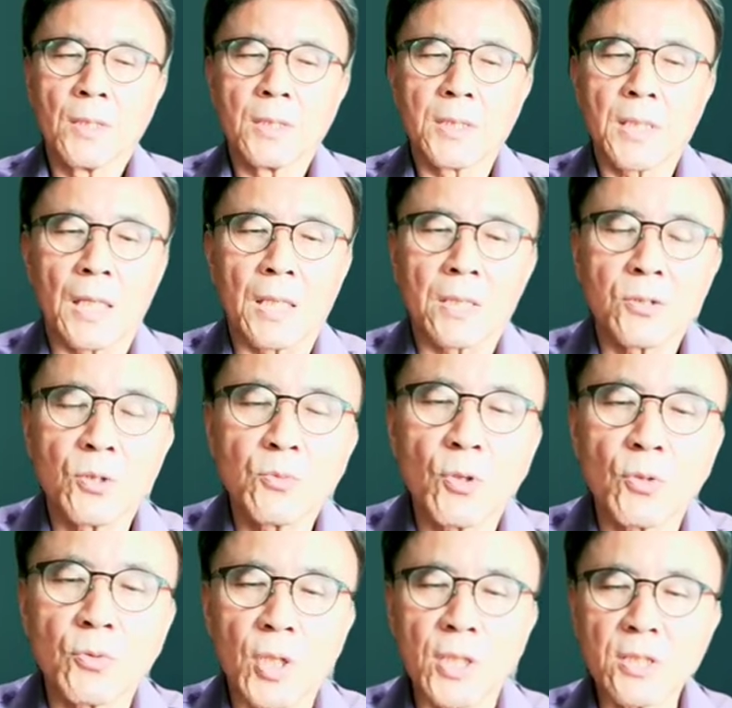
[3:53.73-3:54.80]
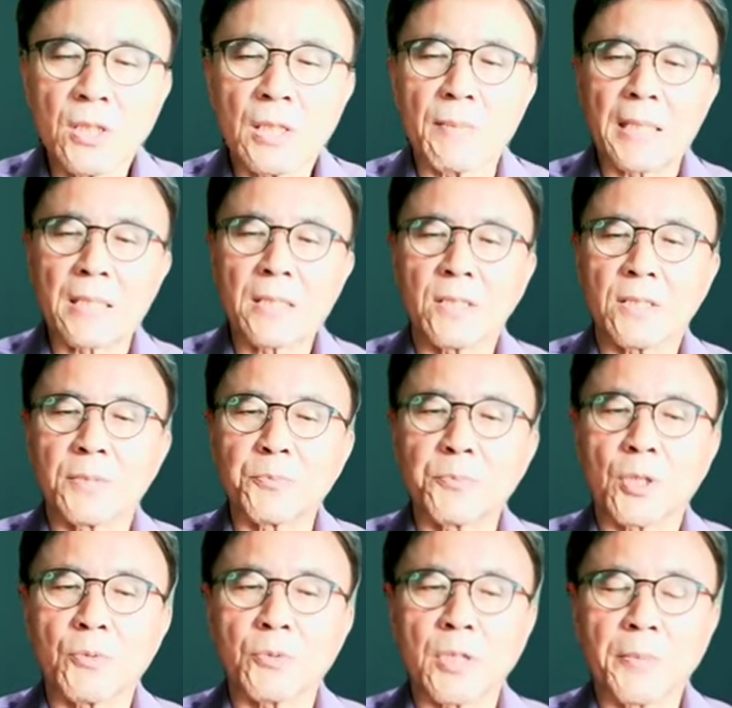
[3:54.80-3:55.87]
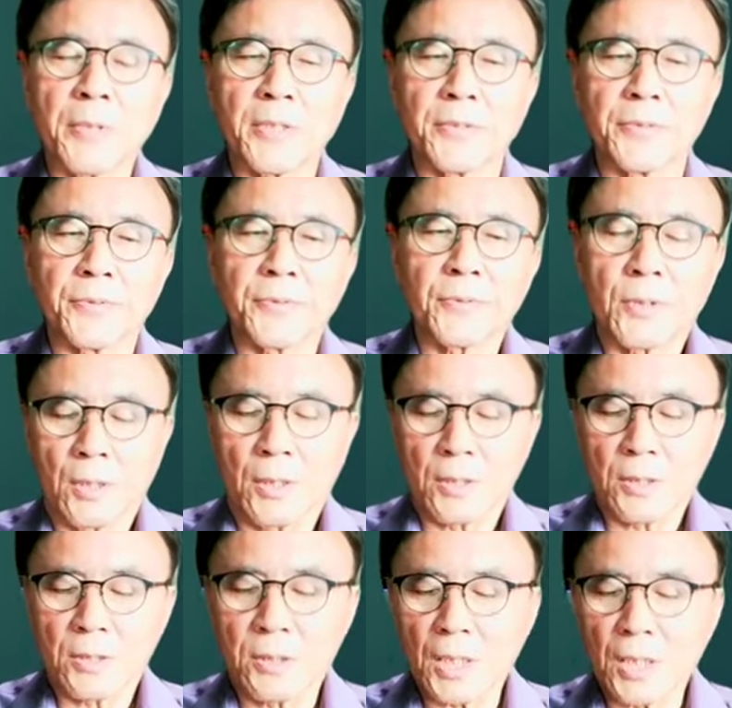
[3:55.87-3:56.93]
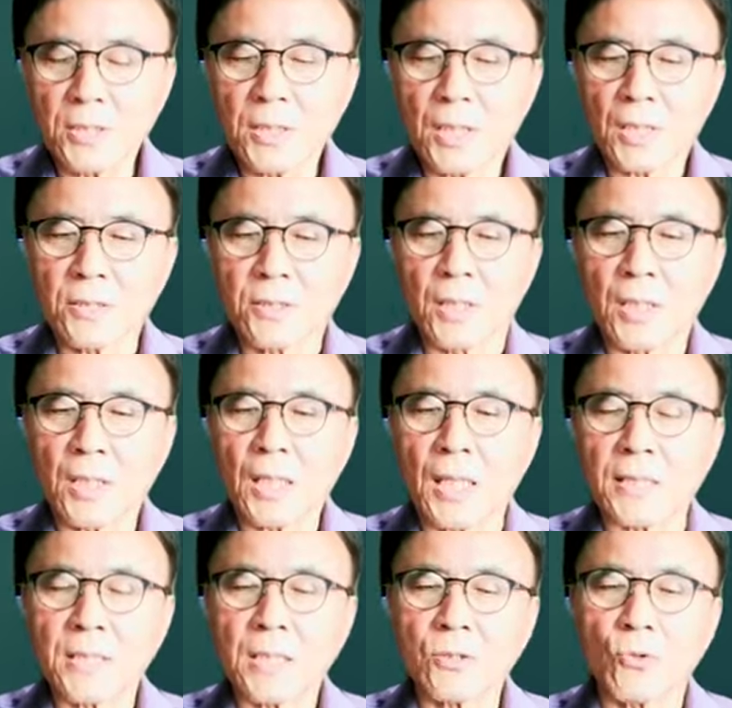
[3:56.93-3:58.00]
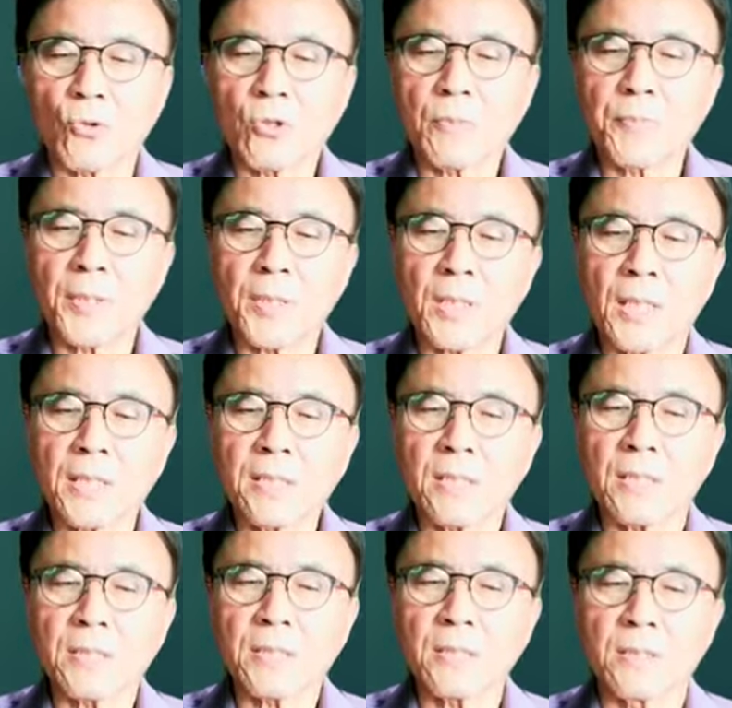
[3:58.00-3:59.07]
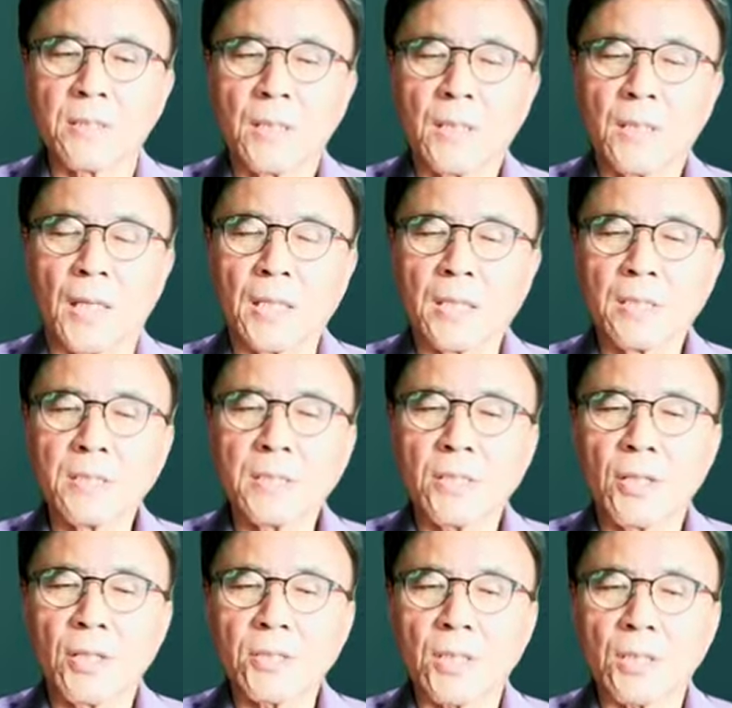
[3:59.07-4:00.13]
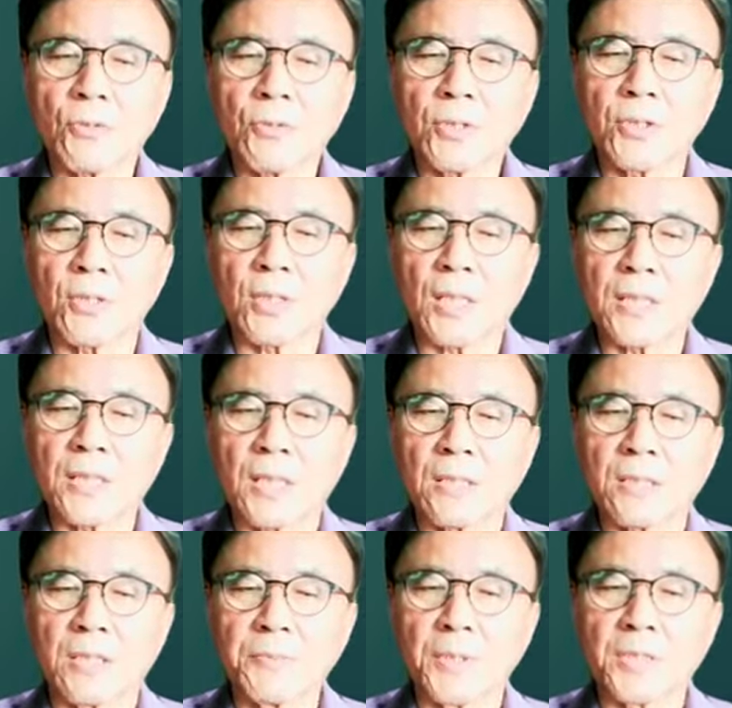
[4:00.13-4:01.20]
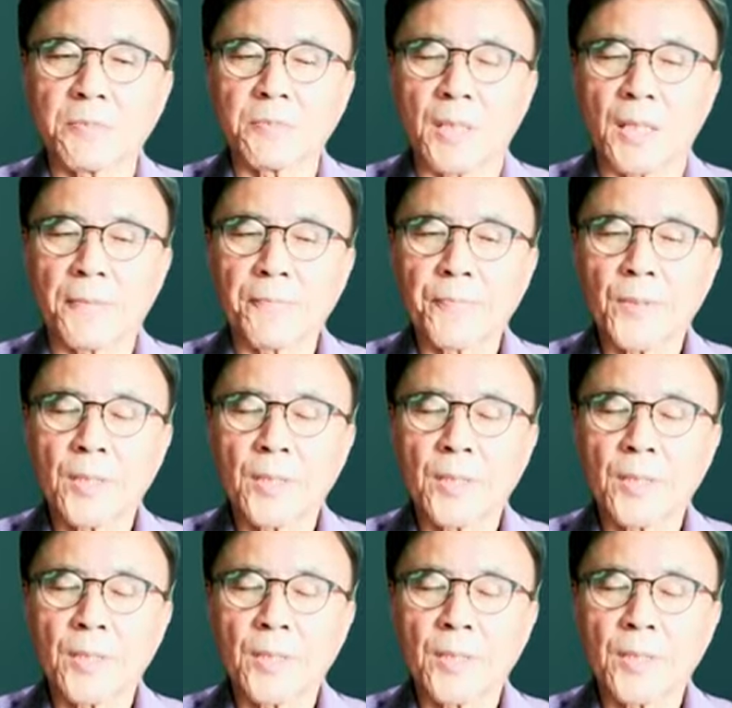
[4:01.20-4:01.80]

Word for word: 자, 좀 더 테슬라 만원제 집중해 보자면은 크게 이제 제가 가장 높게 평가했던 것은 에너지 회사로의 전환한다는 점이었습니다.